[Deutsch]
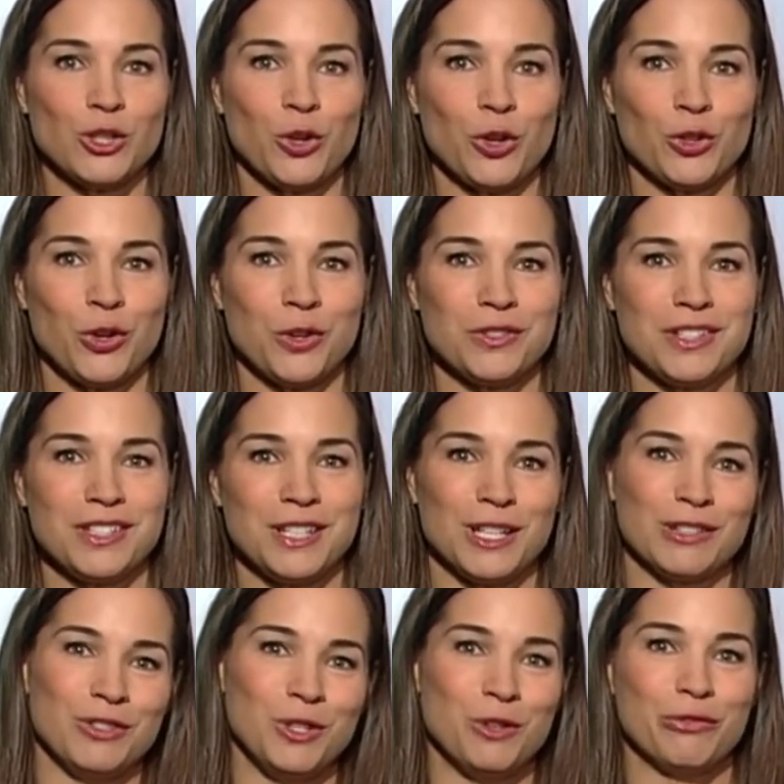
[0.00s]
Dort können Sie sich
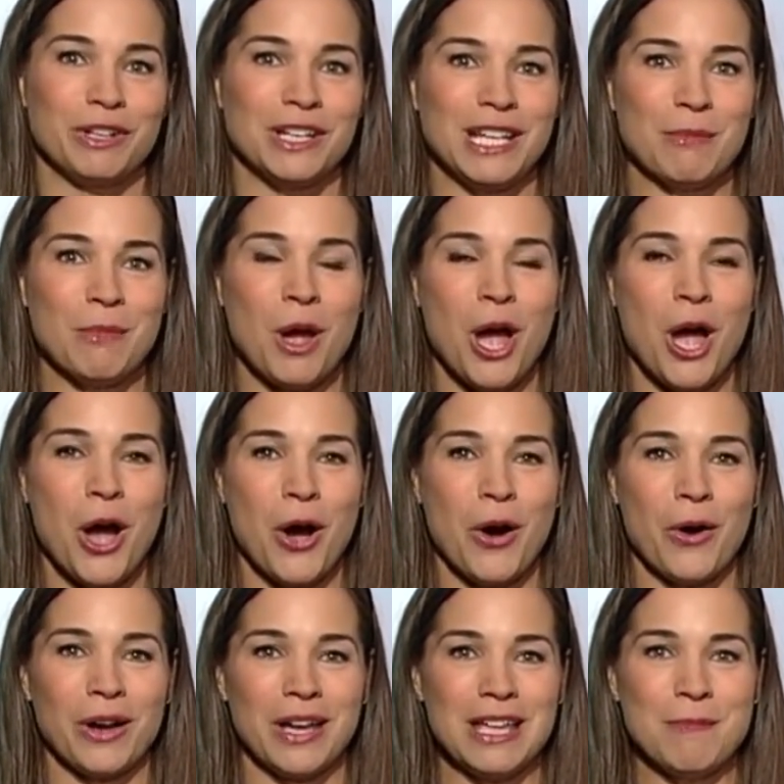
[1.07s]
das Video von eben
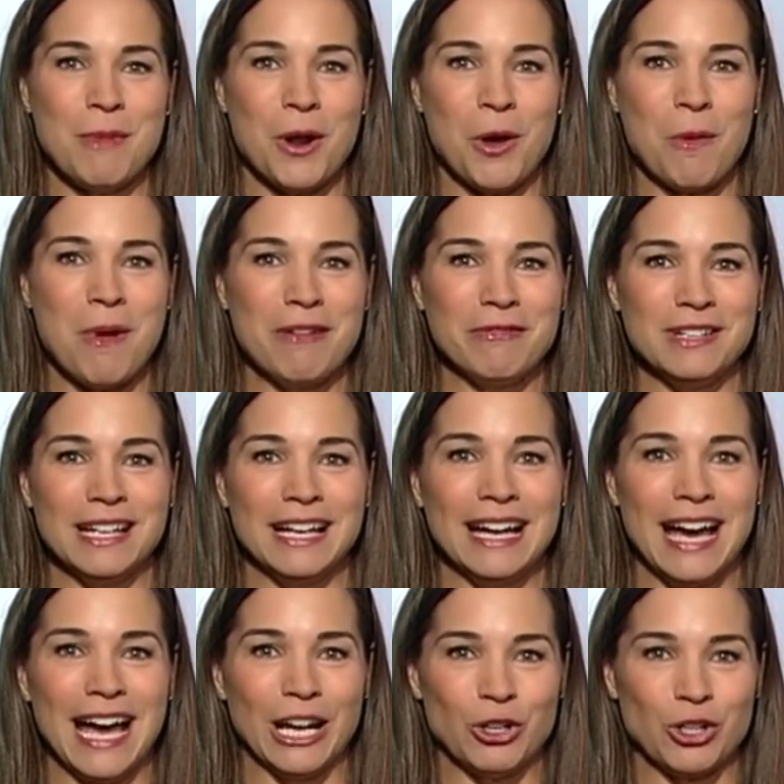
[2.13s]
auch immer noch mal wieder
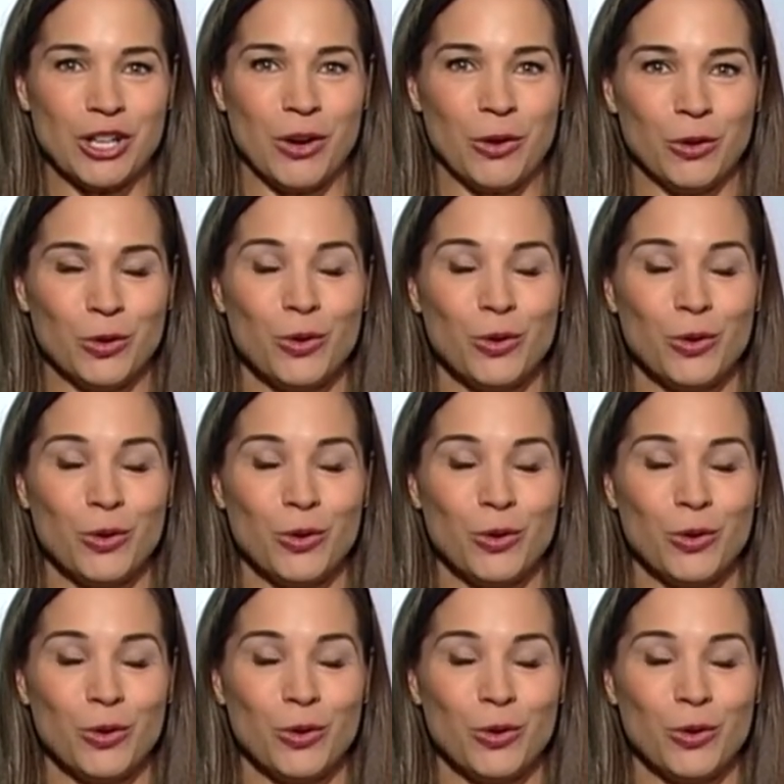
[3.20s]
anschauen.